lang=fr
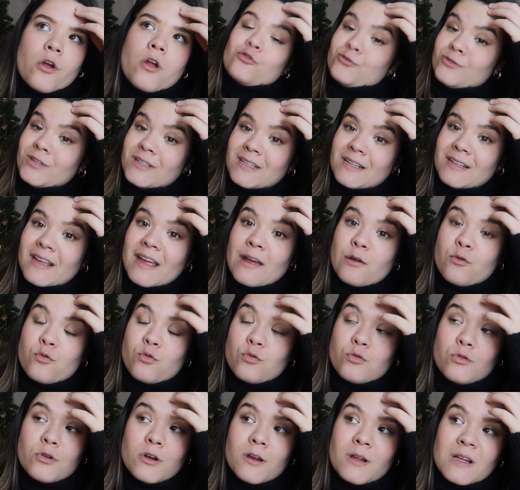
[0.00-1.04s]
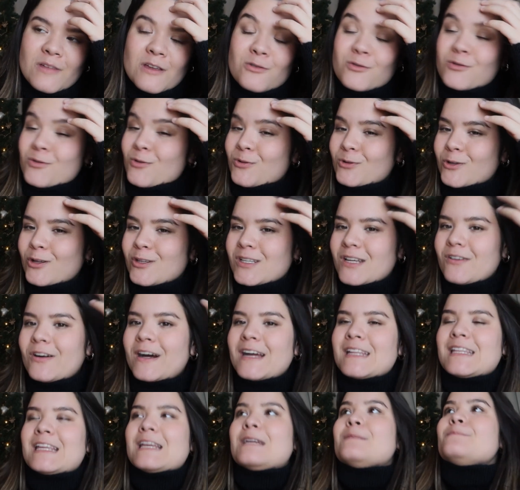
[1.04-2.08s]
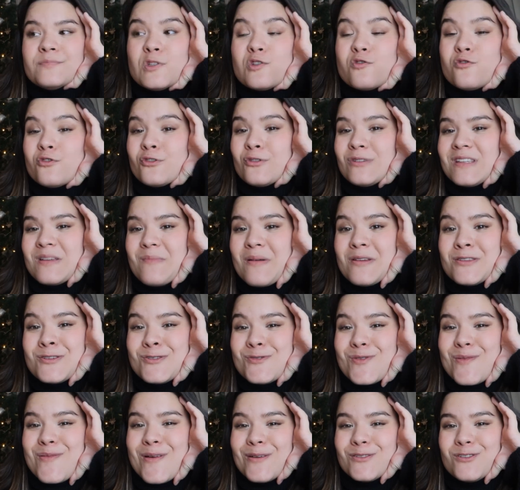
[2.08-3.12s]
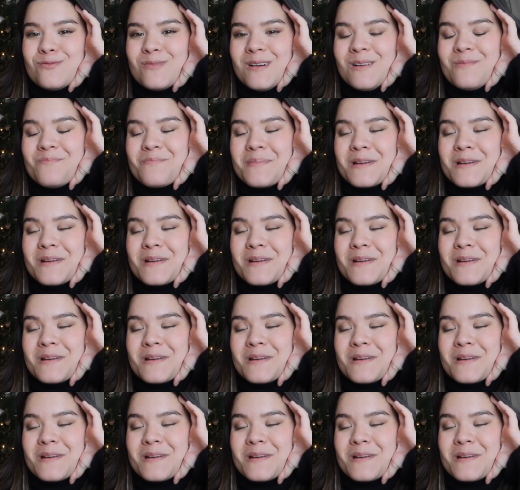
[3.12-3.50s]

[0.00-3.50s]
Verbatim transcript: donc c'était très cool et je suis contente d'avoir été. Du coup je sais pas ce que je vais faire demain